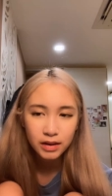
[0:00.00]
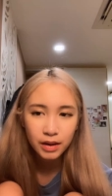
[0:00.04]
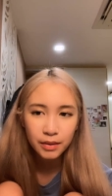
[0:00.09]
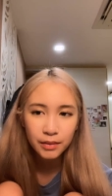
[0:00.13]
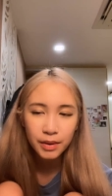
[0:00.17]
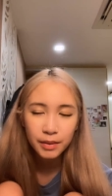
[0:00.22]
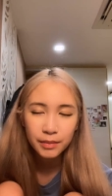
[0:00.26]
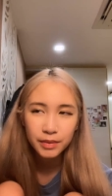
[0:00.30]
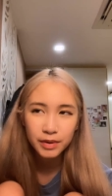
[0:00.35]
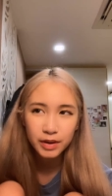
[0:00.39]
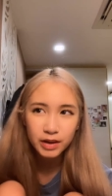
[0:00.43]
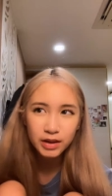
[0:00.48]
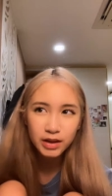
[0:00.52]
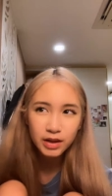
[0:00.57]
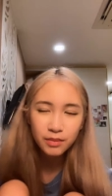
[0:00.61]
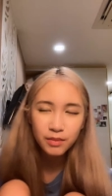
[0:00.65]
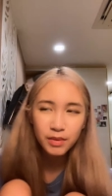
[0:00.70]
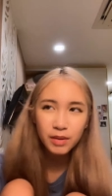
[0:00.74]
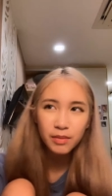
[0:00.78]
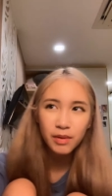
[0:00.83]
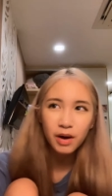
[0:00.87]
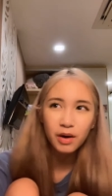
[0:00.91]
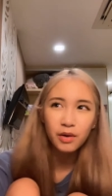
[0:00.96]
แต่แบบมันก็จะ
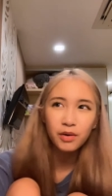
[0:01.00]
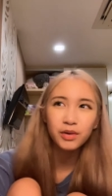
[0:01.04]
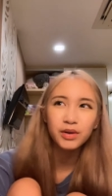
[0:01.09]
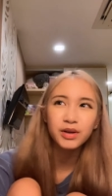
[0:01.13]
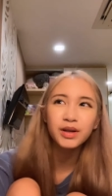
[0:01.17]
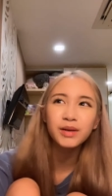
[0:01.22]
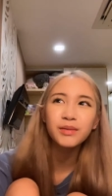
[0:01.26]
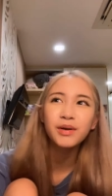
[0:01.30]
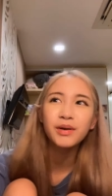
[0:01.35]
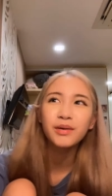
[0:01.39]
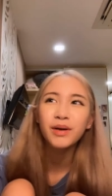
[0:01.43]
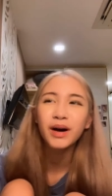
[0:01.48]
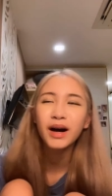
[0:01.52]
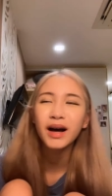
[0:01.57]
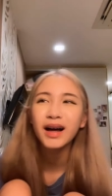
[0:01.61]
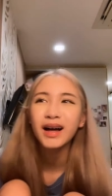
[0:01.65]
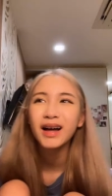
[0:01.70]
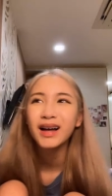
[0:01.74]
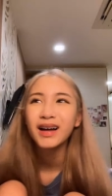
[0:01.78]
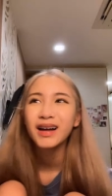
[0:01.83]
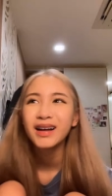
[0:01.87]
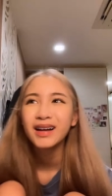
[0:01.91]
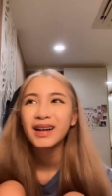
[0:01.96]
มีบางคนที่แบบว่า
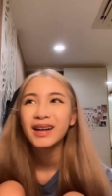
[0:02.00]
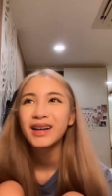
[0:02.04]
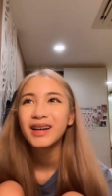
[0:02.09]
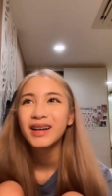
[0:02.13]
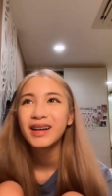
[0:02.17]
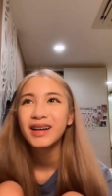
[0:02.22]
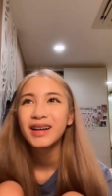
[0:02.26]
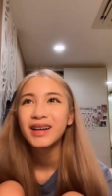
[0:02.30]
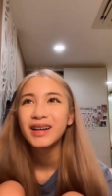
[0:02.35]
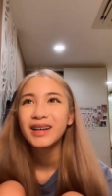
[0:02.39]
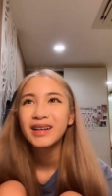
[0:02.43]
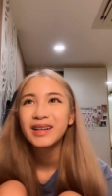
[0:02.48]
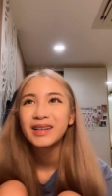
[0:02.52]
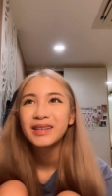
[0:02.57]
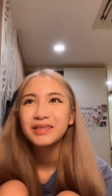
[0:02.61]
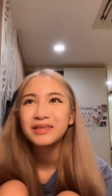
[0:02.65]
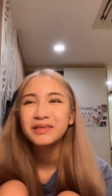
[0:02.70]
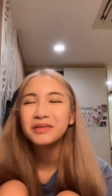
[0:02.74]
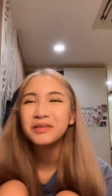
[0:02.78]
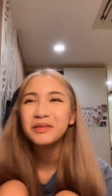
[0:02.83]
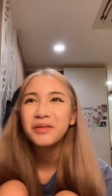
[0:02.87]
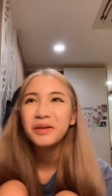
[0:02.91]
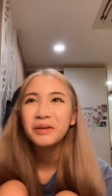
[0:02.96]

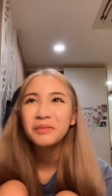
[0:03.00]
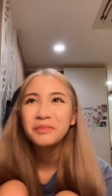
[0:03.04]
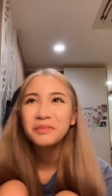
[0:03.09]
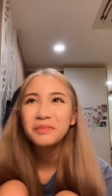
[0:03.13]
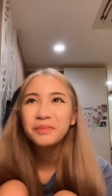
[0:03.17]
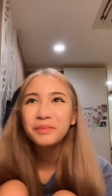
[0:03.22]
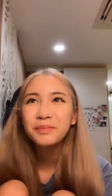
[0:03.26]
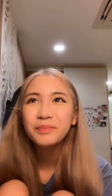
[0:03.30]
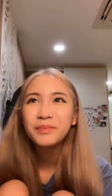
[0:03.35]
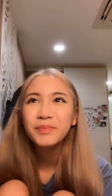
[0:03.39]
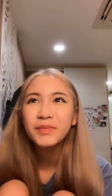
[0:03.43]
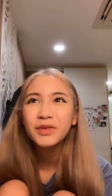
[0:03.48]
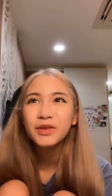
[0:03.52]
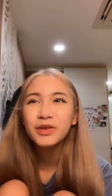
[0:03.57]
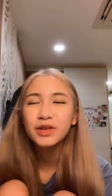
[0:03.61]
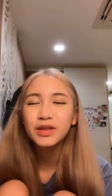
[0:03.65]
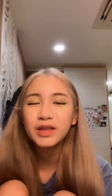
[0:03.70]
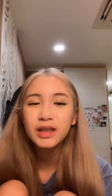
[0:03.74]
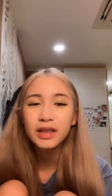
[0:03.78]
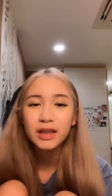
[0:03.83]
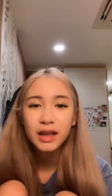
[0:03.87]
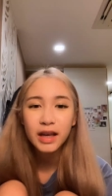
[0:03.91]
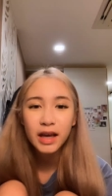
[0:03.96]
เออแบบรู้
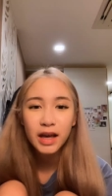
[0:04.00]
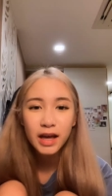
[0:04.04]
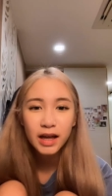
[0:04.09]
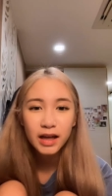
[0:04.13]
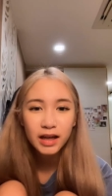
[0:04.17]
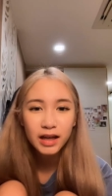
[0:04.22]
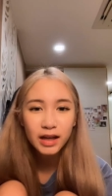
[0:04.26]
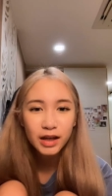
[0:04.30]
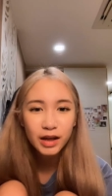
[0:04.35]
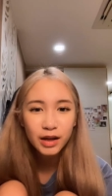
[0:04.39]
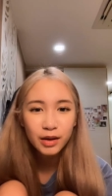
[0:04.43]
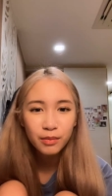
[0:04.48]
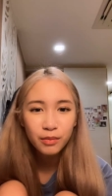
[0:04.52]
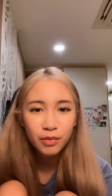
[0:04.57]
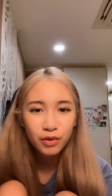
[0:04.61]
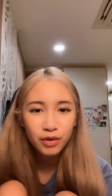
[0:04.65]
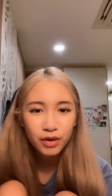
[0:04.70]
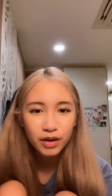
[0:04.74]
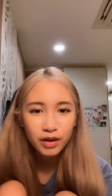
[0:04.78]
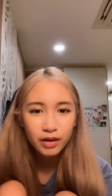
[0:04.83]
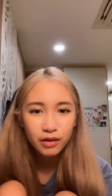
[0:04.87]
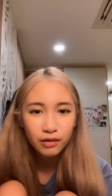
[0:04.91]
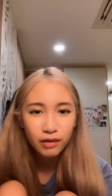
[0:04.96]
สึกแย่ที่บ
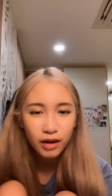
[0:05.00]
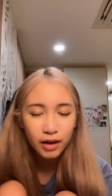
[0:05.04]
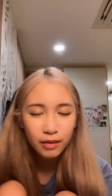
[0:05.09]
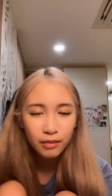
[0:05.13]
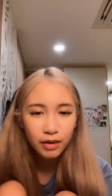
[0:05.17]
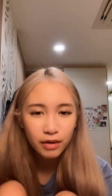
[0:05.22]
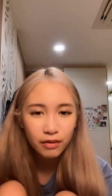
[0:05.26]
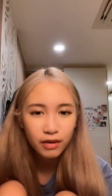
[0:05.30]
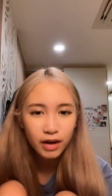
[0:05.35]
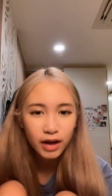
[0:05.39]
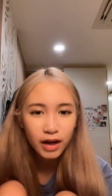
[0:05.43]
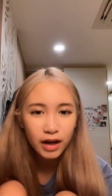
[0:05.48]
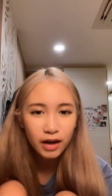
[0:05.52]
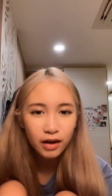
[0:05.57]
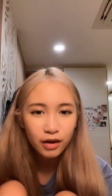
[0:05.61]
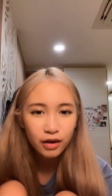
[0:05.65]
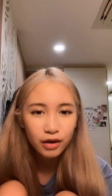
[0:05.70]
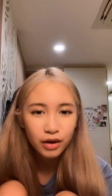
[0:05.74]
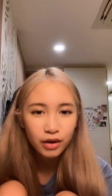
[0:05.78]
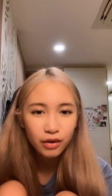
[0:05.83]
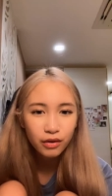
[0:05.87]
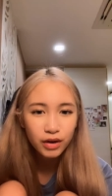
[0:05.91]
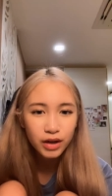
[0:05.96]
ทหรือว่าแบบว่า ข
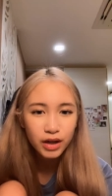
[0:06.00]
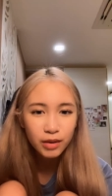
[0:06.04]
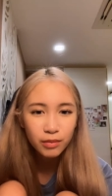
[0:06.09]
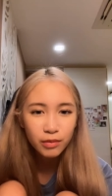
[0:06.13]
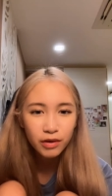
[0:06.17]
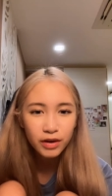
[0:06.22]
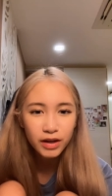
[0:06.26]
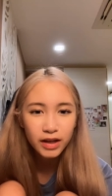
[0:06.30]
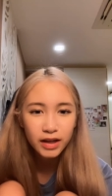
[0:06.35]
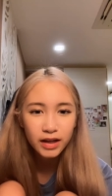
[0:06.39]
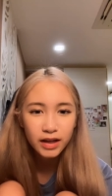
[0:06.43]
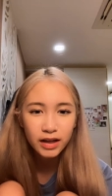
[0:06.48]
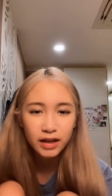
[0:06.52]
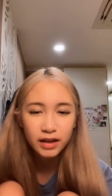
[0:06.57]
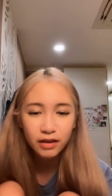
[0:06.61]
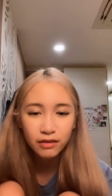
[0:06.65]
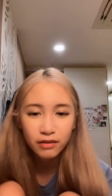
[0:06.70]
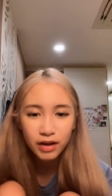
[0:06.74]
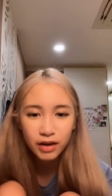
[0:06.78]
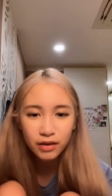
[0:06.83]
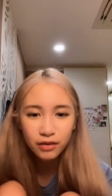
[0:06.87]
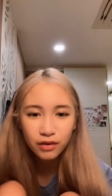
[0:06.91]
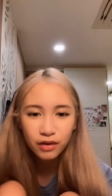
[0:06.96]
อโทษที่บทอะไรเงี้ย
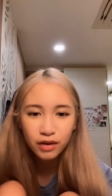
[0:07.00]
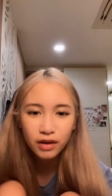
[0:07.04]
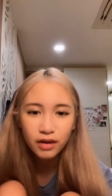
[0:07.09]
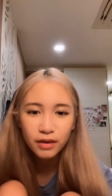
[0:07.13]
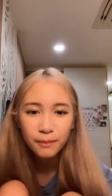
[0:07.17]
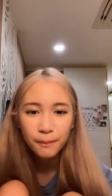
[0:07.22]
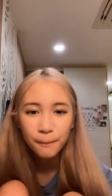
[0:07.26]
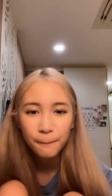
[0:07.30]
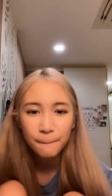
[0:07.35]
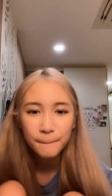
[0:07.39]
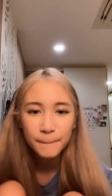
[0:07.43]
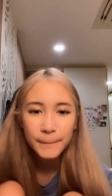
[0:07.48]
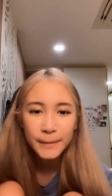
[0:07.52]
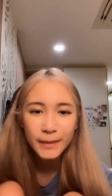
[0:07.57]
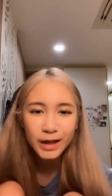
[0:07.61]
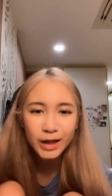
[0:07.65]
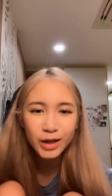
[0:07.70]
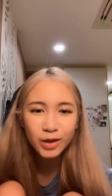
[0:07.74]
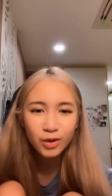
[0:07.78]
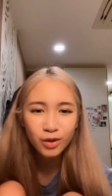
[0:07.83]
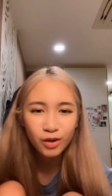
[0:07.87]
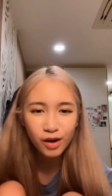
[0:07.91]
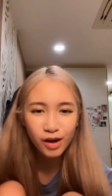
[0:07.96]
แต่ว่าหนูก็
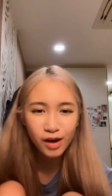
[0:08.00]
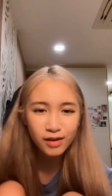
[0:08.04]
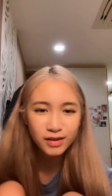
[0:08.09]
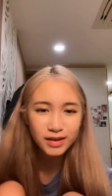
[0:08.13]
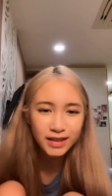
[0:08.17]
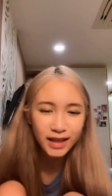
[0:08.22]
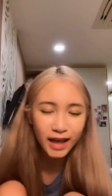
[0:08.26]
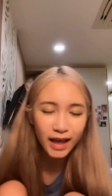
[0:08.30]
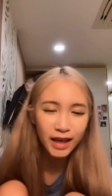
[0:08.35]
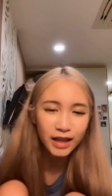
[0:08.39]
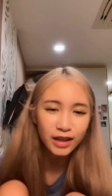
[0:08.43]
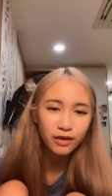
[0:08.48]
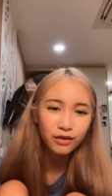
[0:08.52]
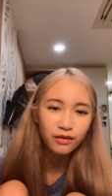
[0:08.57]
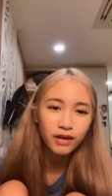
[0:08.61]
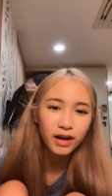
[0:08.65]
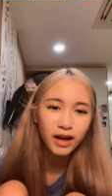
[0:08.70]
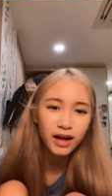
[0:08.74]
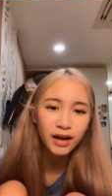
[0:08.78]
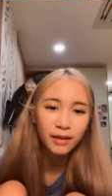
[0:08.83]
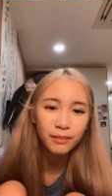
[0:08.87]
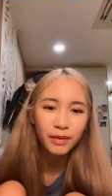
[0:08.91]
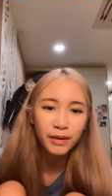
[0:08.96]
คือหนูก็เข้าใจแต่
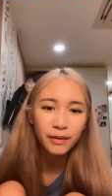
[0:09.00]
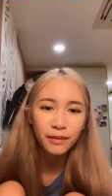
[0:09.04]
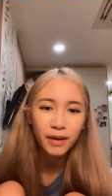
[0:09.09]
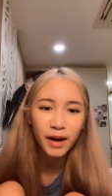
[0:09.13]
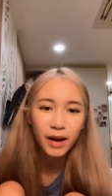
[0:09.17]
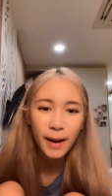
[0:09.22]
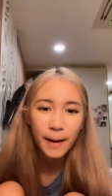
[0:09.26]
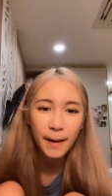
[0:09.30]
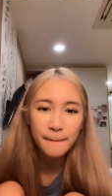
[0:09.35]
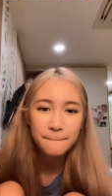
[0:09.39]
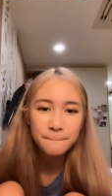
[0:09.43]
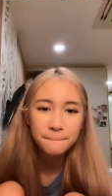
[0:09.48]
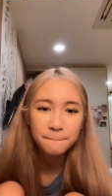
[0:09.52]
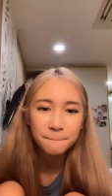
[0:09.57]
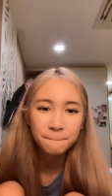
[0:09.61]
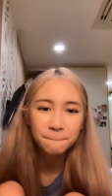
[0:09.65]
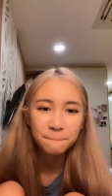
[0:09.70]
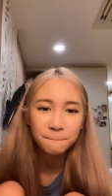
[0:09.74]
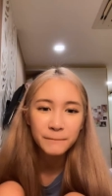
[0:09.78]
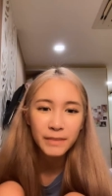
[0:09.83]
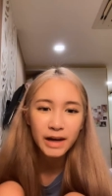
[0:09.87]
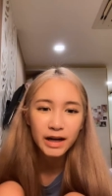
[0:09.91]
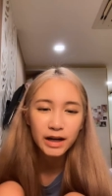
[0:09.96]
ว่าแบบว่า
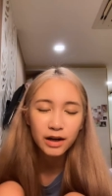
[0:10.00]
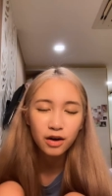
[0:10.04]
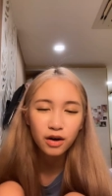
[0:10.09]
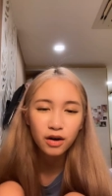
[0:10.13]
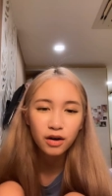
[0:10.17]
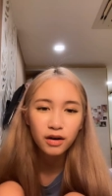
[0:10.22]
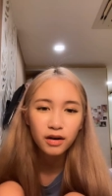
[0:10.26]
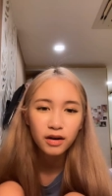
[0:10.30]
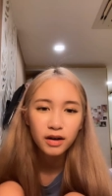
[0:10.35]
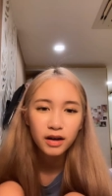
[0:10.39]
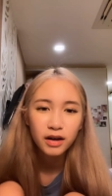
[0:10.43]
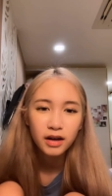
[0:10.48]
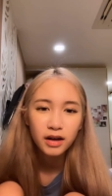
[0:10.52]
มันก็